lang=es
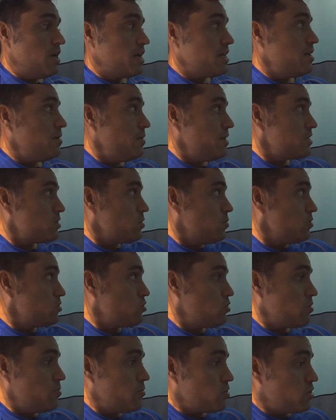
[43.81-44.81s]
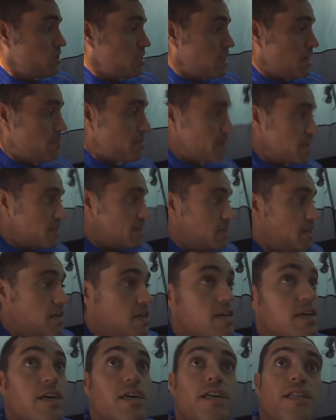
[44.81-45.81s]
Aquí veis como esto de mosquitera para
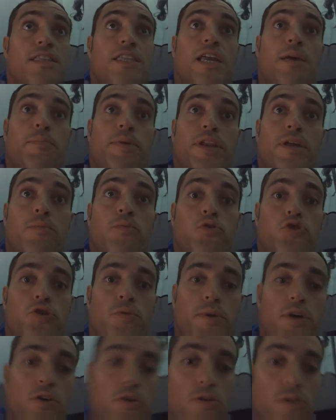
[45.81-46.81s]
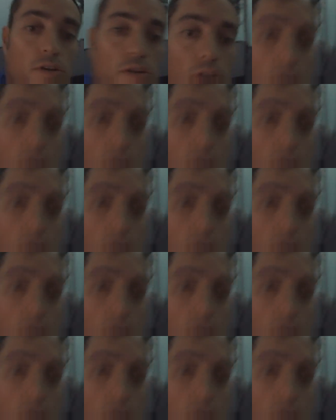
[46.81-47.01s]
que transpire mucho mejor.